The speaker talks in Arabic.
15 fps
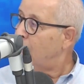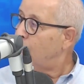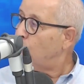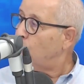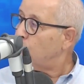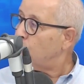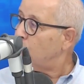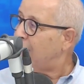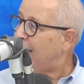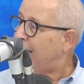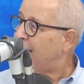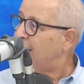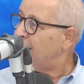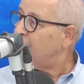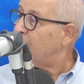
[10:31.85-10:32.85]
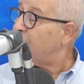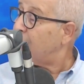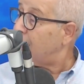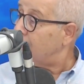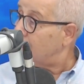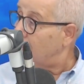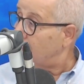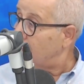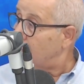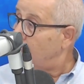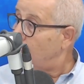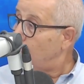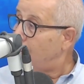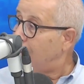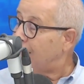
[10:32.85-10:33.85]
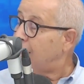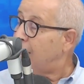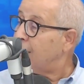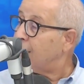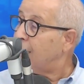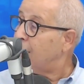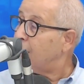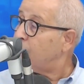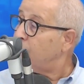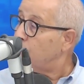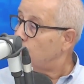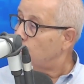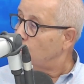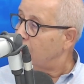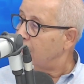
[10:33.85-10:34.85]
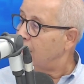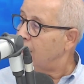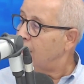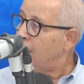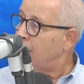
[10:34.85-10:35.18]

موجوده حاليا في قطر بعد ان كانت في سوريا